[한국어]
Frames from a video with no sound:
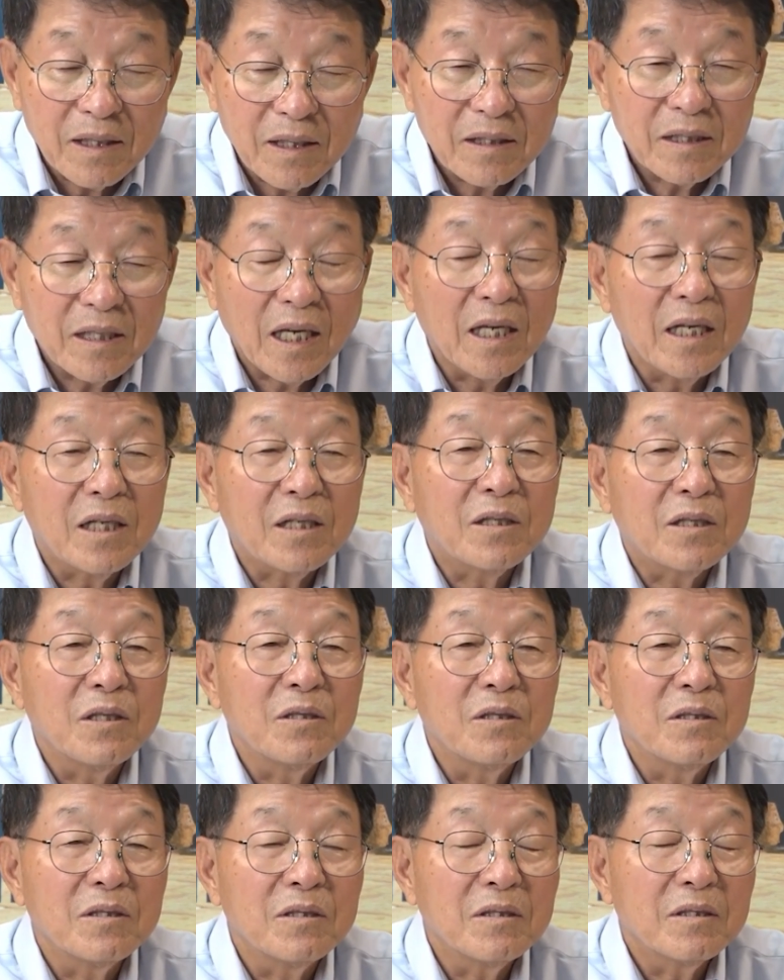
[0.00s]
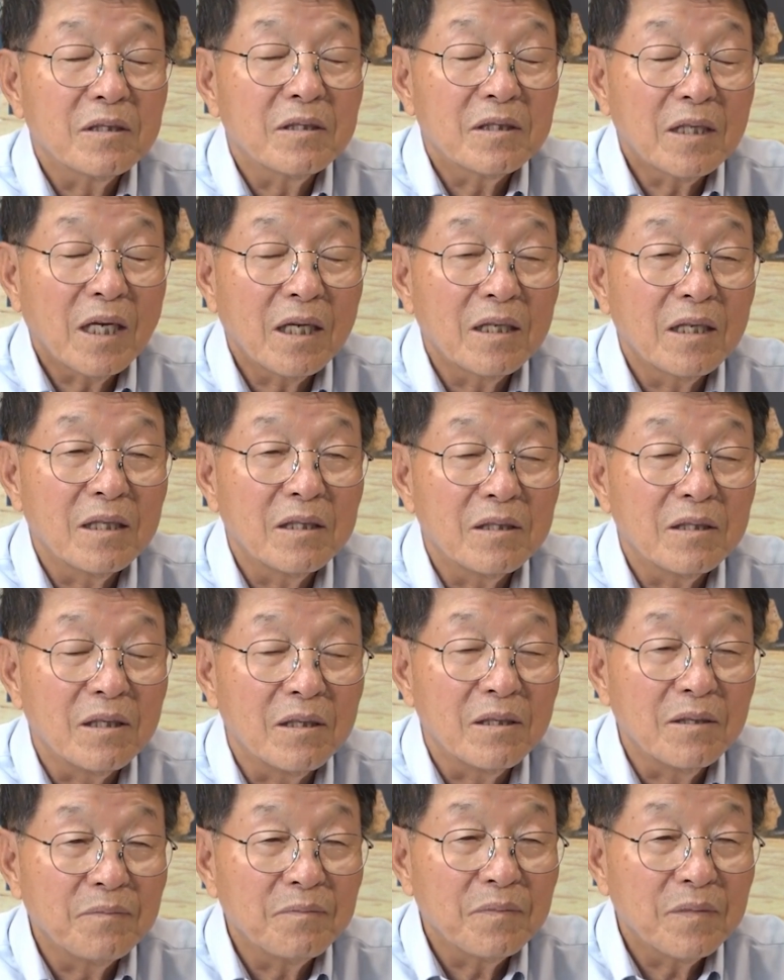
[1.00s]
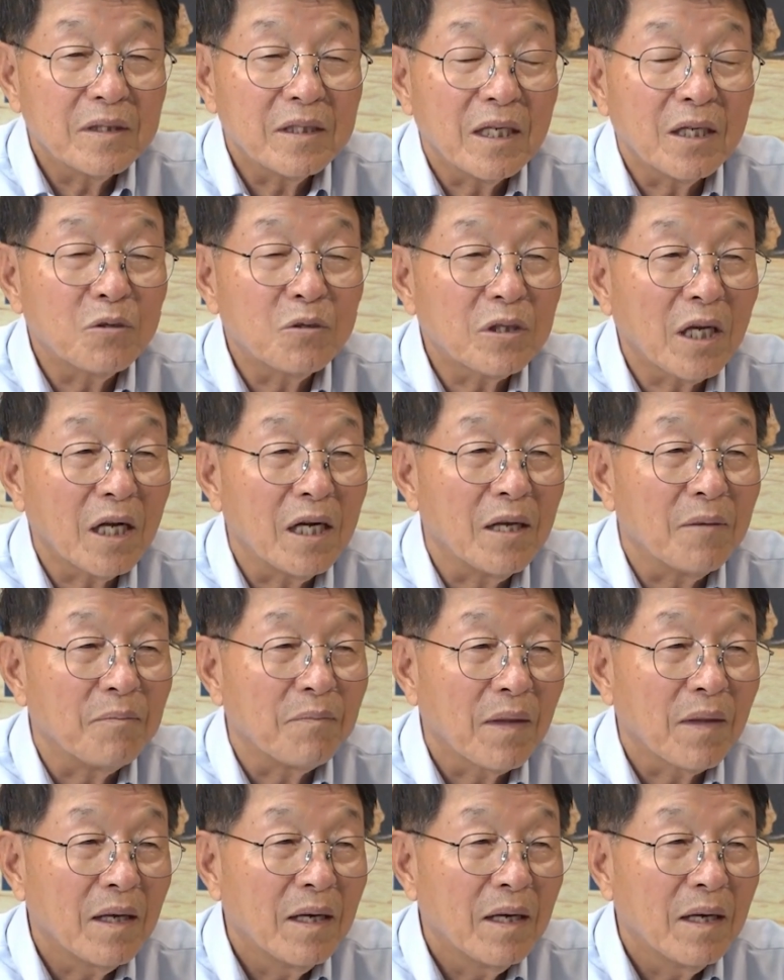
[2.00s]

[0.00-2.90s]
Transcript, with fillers: 제일 큰 산헤드린은 예루살렘